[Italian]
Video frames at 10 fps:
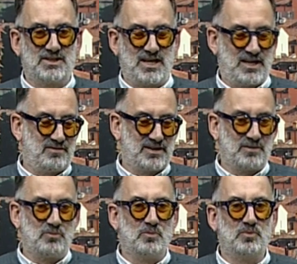è già arrivata
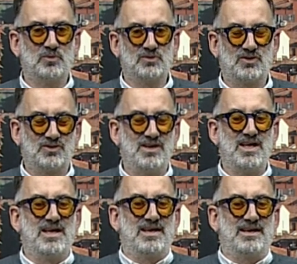a buon punto,